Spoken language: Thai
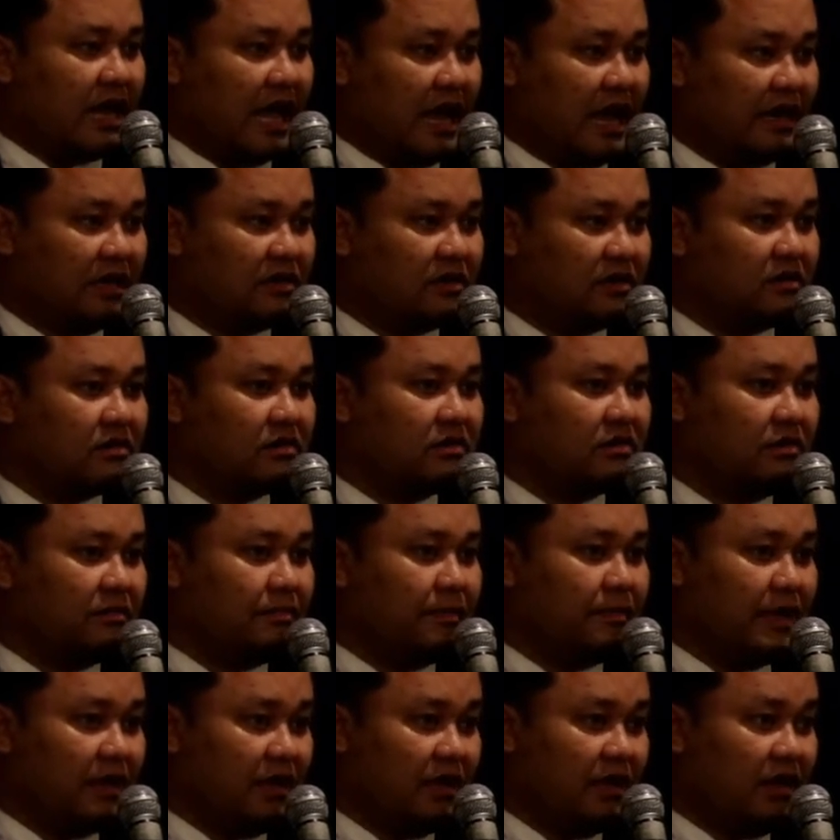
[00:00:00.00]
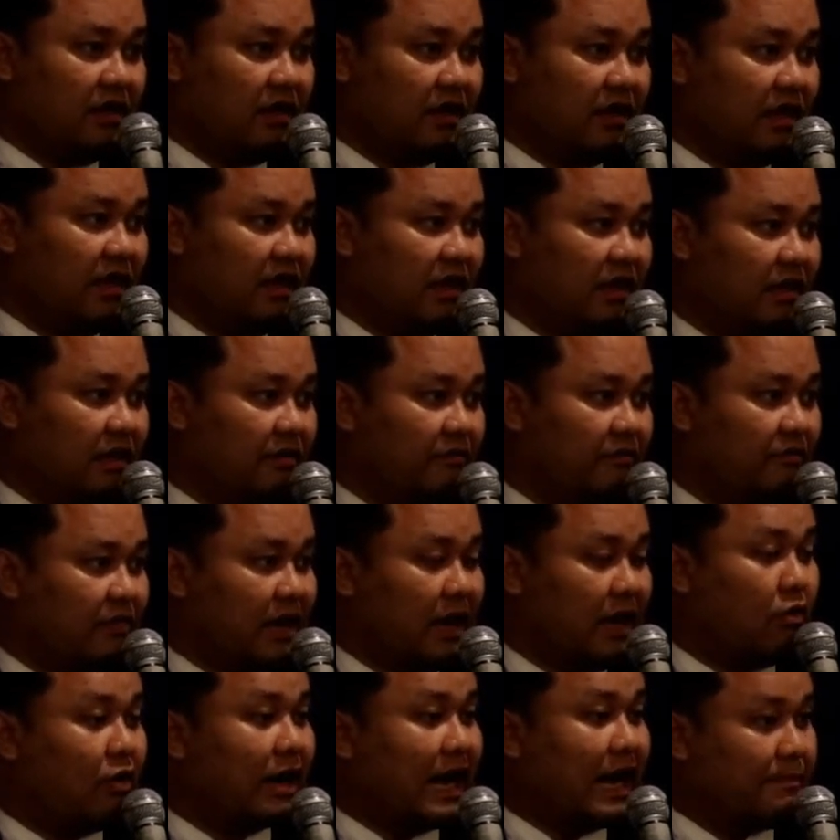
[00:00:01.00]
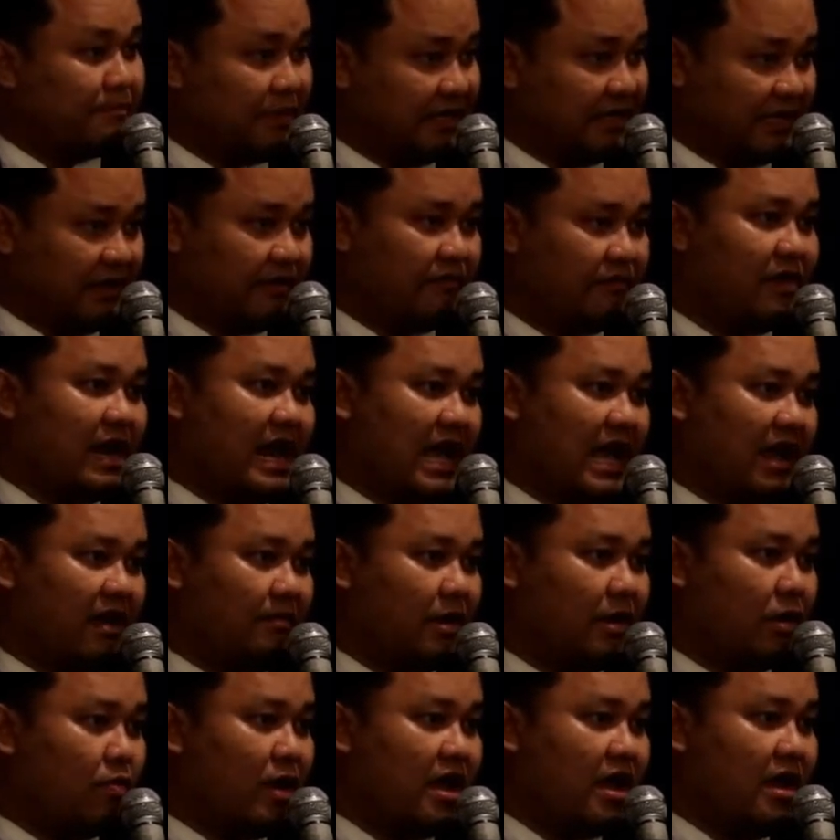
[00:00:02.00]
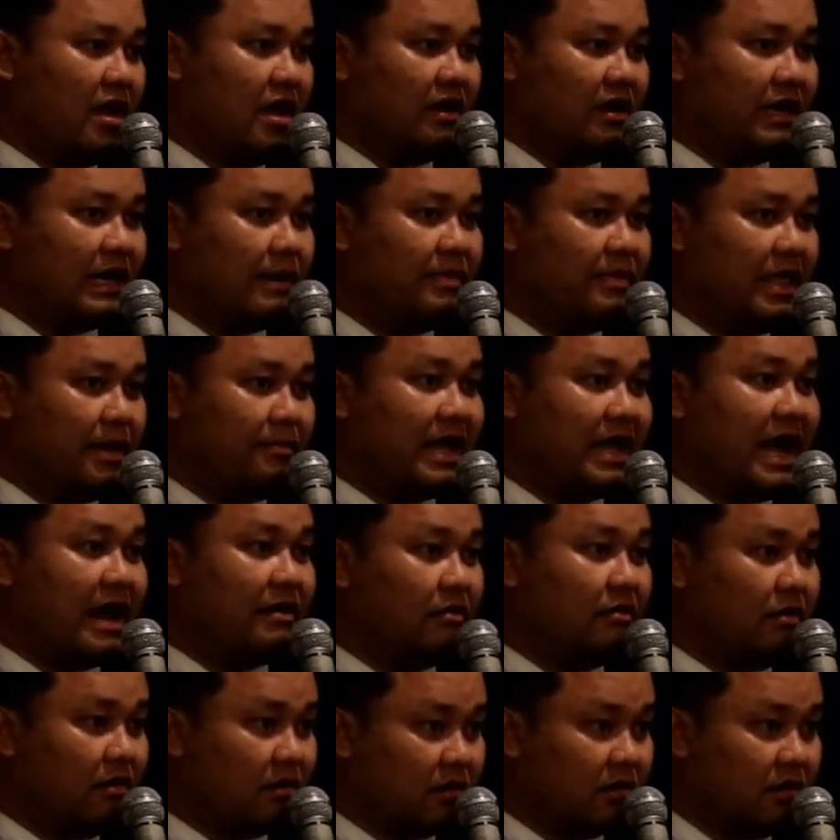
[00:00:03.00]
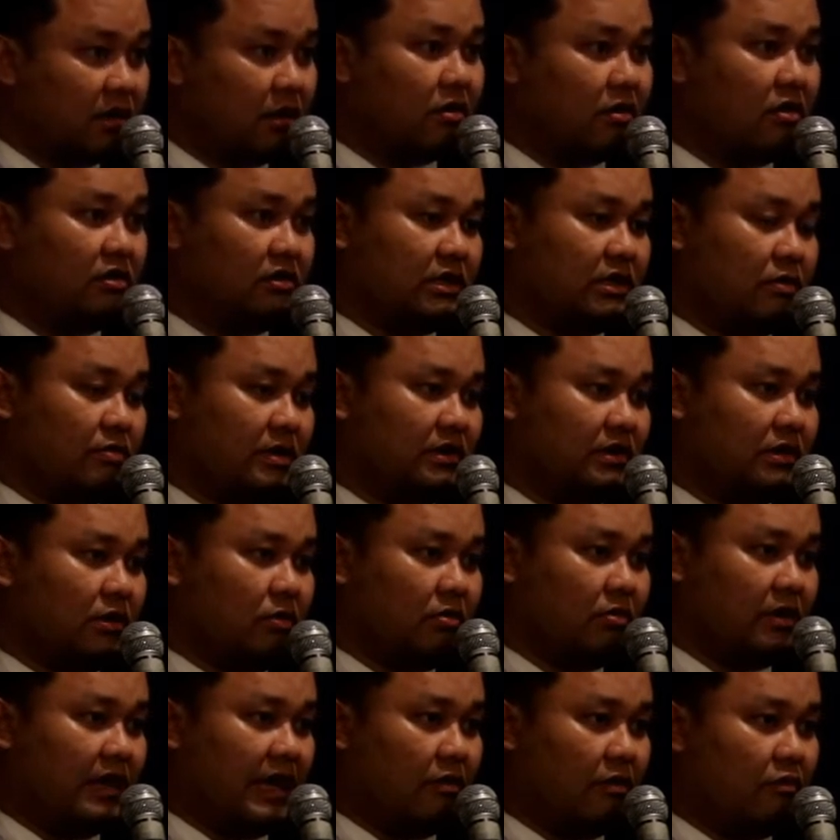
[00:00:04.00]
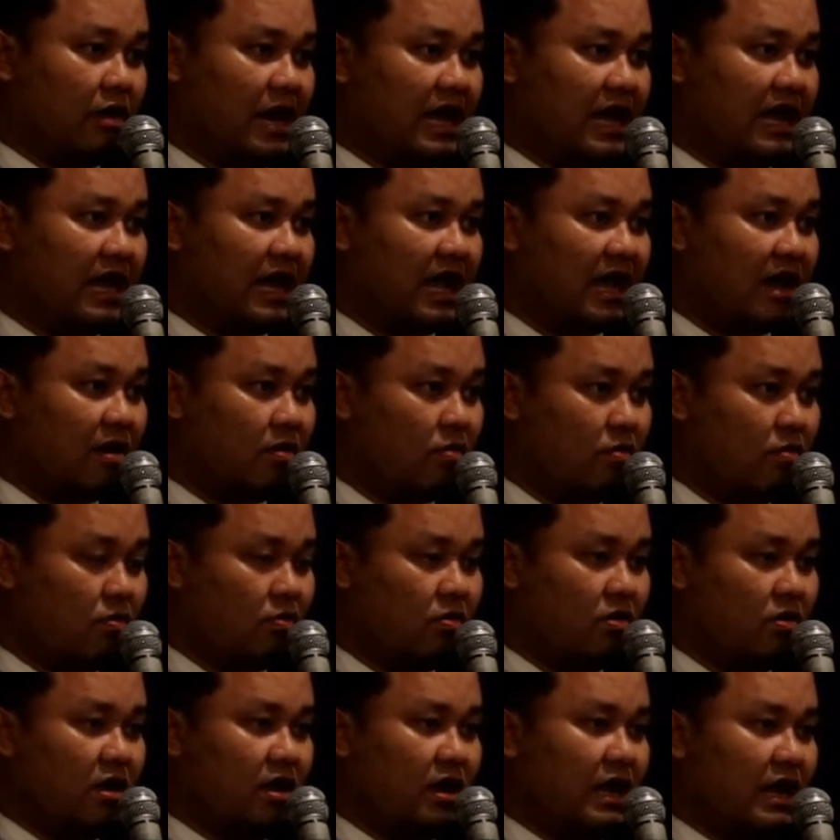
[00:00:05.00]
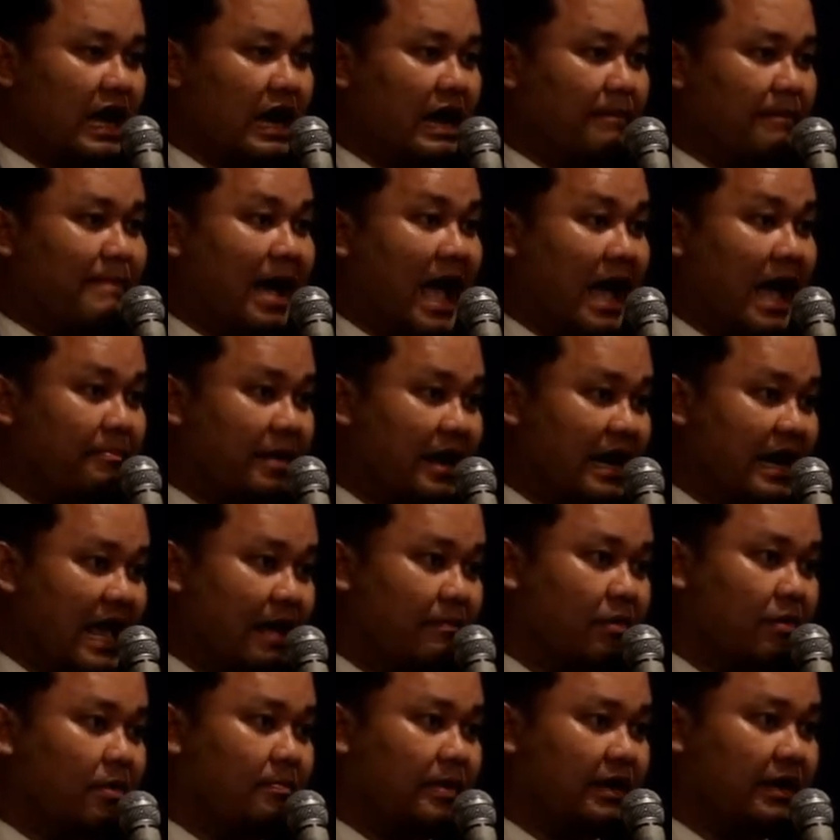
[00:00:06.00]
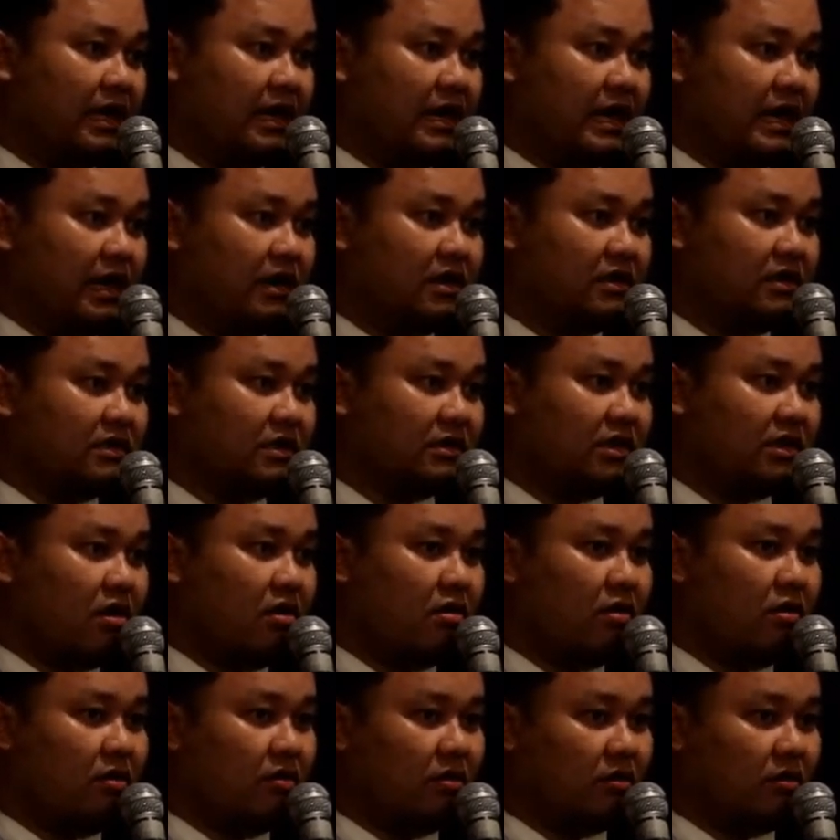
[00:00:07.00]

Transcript: นั่นก็คือพิธีที่เรารับมาจากฝรั่ง เพราะว่าธรรมเนียมการเดินเรือของตะวันตกเนี่ย เวลาเข้าปากแม่น้ำของประเทศใดก็จะต้อง